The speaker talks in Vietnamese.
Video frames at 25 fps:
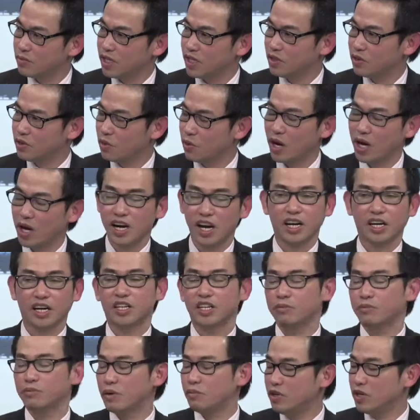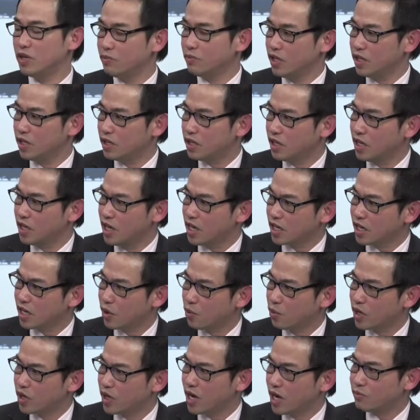bệnh hoặc là khi mà bị bệnh
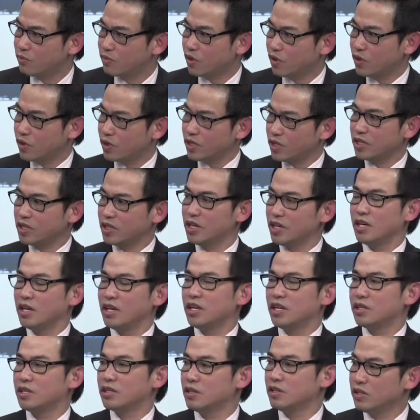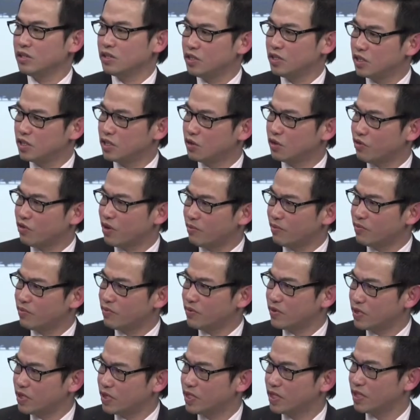cao huyết áp rồi thì dạ. thường những thực phẩm
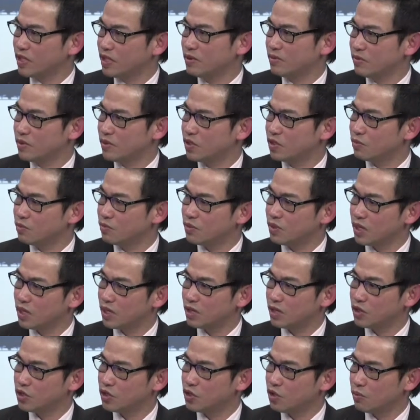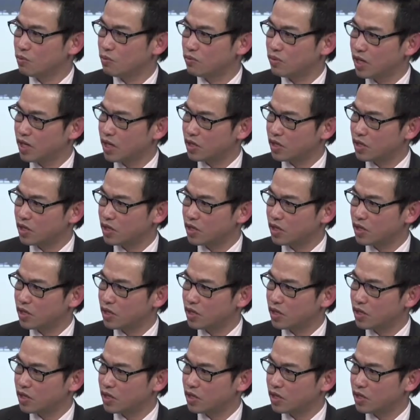gì mà chúng ta nên dạ, dùng vâng.